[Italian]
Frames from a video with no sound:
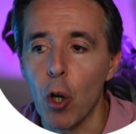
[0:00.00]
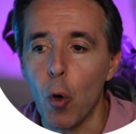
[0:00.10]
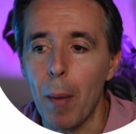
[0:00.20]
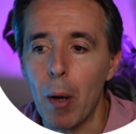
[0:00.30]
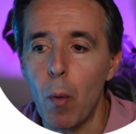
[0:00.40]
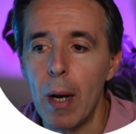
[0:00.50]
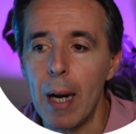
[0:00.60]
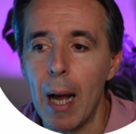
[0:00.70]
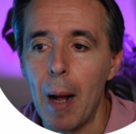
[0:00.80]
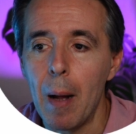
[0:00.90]
come
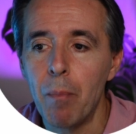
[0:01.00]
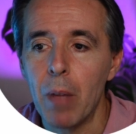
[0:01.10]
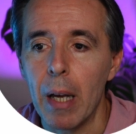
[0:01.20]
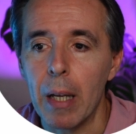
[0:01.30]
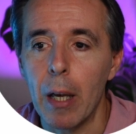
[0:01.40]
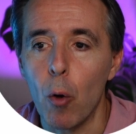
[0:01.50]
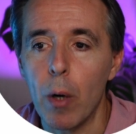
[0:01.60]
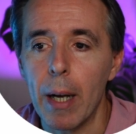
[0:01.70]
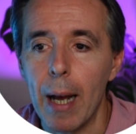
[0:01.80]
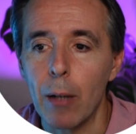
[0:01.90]
quella eh, che ho
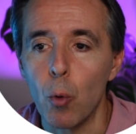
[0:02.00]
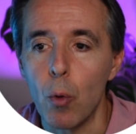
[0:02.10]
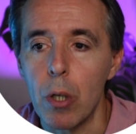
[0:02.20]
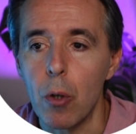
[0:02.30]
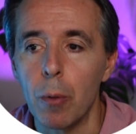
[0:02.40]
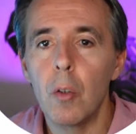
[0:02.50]
creato io.